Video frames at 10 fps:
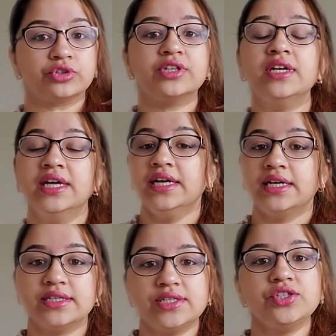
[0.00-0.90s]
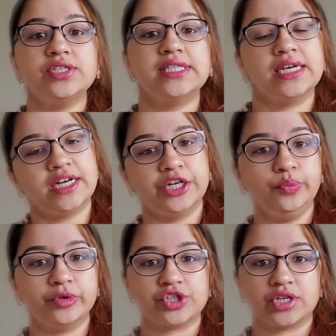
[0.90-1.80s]
போது ரிசர்ச்சர்ஸ் என்ன
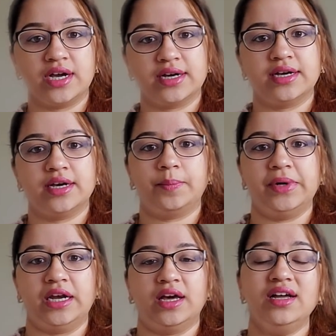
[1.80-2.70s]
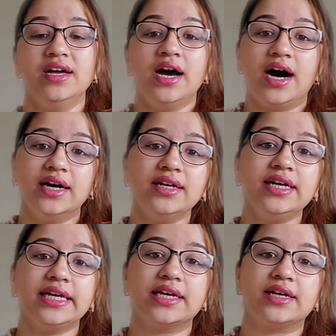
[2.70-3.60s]
கண்டுபிடிச்சிருக்காங்க அப்படின்னா
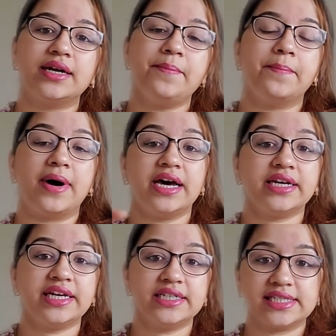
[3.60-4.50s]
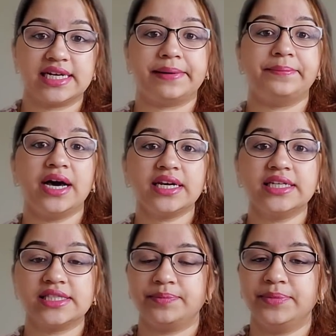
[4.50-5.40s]
அங்கே இருக்கிற மார்க்கெட்ஸில்
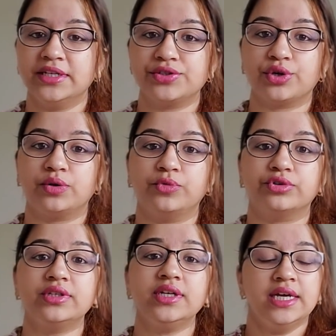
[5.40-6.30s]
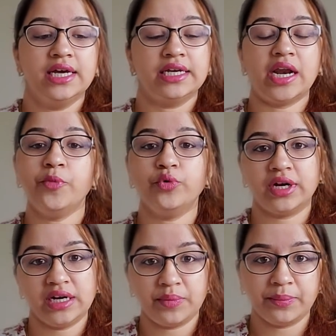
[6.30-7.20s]
மார்க்கெட்ஸ் அப்படின்னு சொல்லும்போது நம்ம
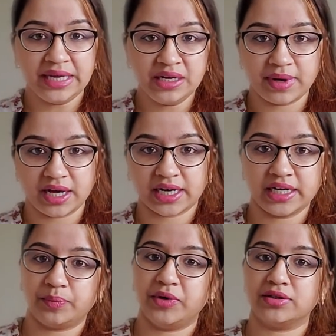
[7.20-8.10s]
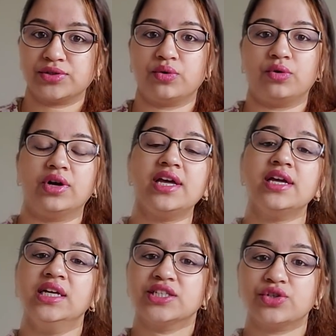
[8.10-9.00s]
ஊரில் நம்ம மீன் மார்க்கெட் அப்படின்னு சொல்லுவோம்ல
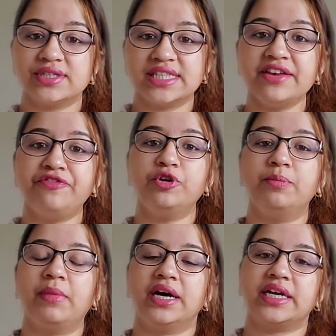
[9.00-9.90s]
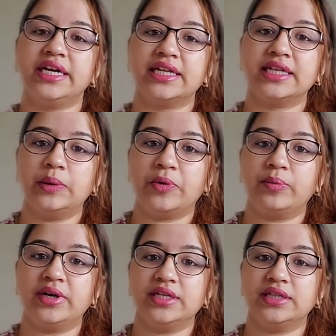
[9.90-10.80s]
ஸோ சீ ஃபுட் மார்க்கெட்
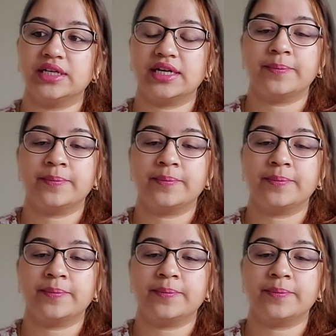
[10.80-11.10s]
அதுக்கப்புறமா இந்த